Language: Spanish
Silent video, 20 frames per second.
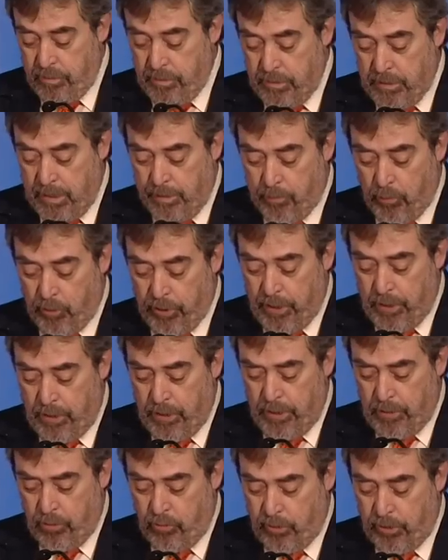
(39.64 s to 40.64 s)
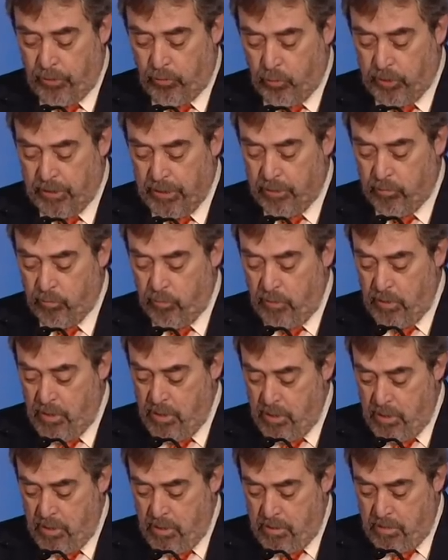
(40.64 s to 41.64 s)
La apoyé con entusiasmo
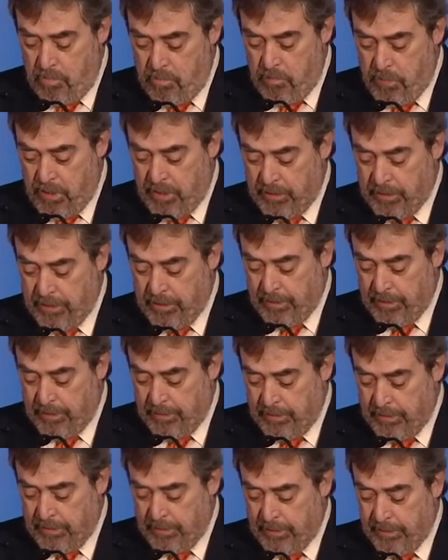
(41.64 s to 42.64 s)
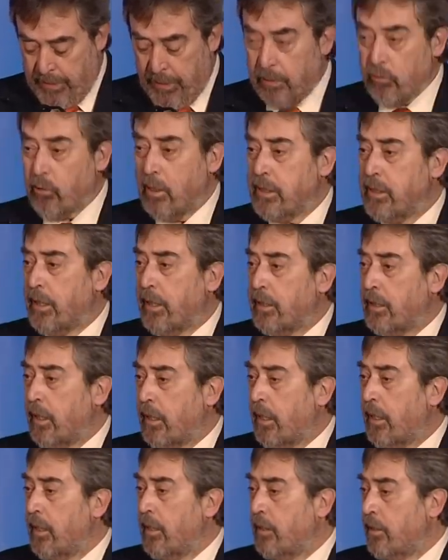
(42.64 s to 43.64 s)
para ser candidato a la
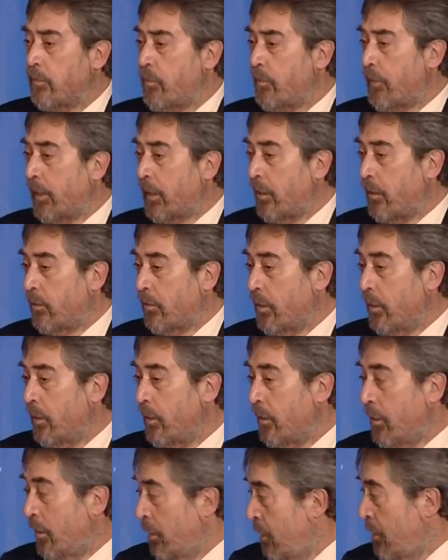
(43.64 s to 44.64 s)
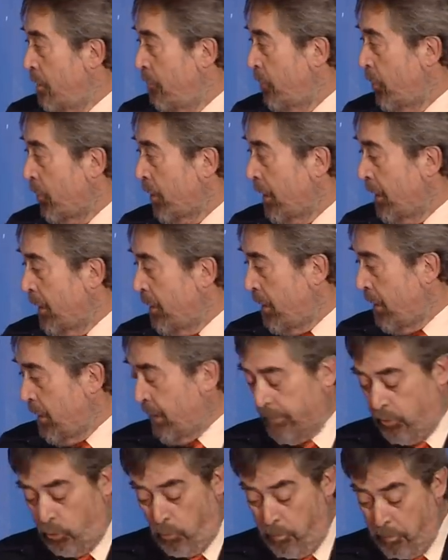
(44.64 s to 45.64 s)
Secretaría General de mi partido, porque
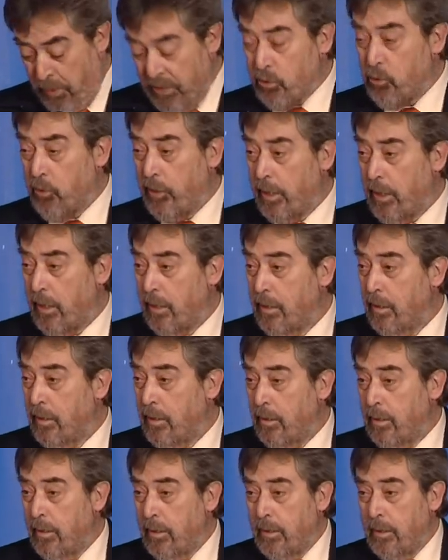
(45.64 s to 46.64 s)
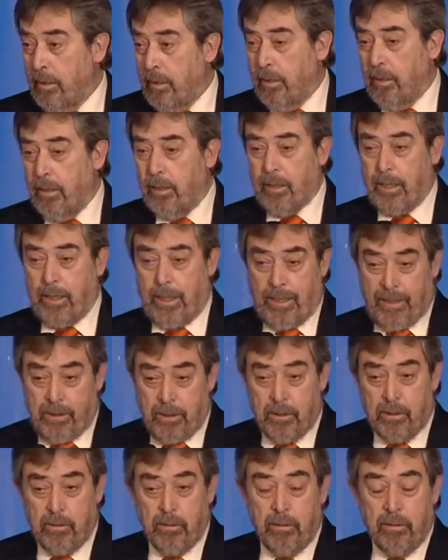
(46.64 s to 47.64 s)
eso pienso de ella, que
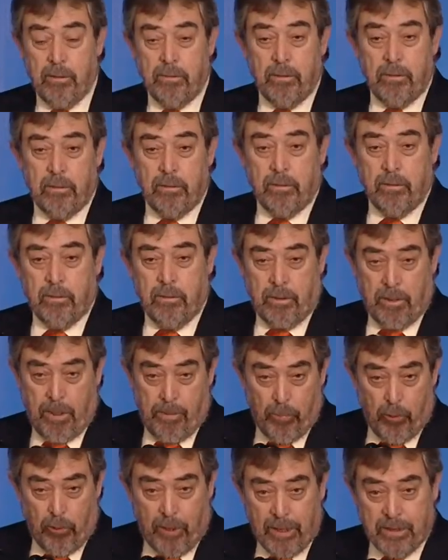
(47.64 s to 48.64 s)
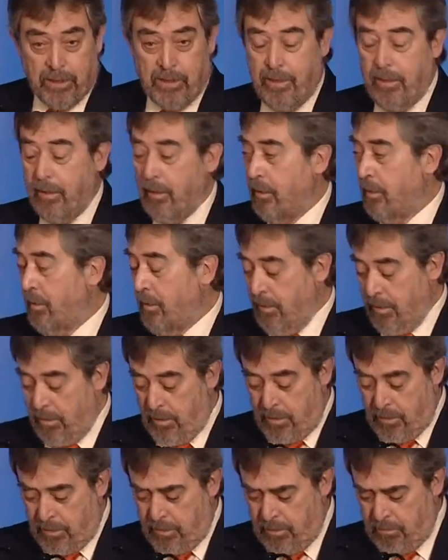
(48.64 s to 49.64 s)
es que podrá ser,
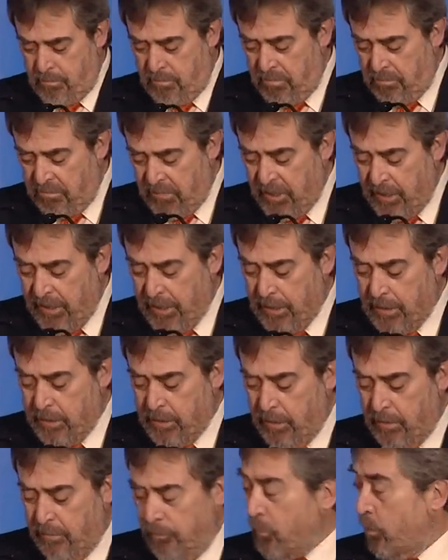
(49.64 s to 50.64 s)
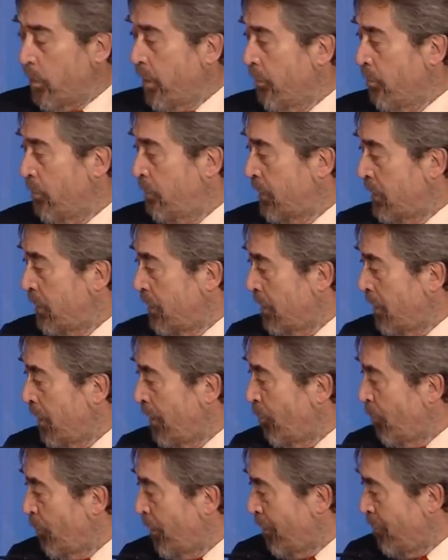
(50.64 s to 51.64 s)
que llegará a ser, ¿por qué no presidenta del
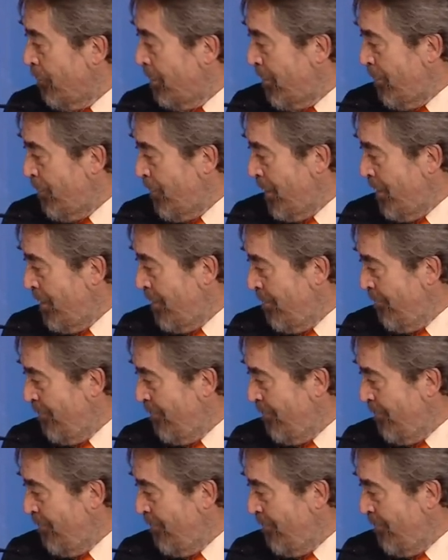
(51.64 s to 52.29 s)
gobierno de este país?